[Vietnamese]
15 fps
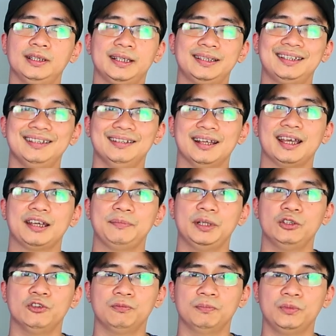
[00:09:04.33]
thì cái tỷ
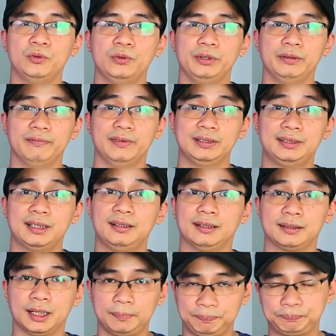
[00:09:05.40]
lệ bị đụng mùi vẫn
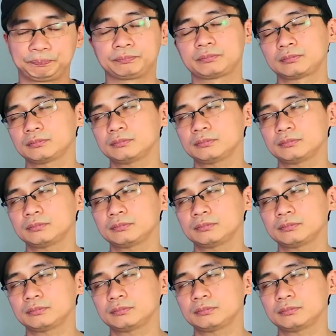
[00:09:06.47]
rất là thấp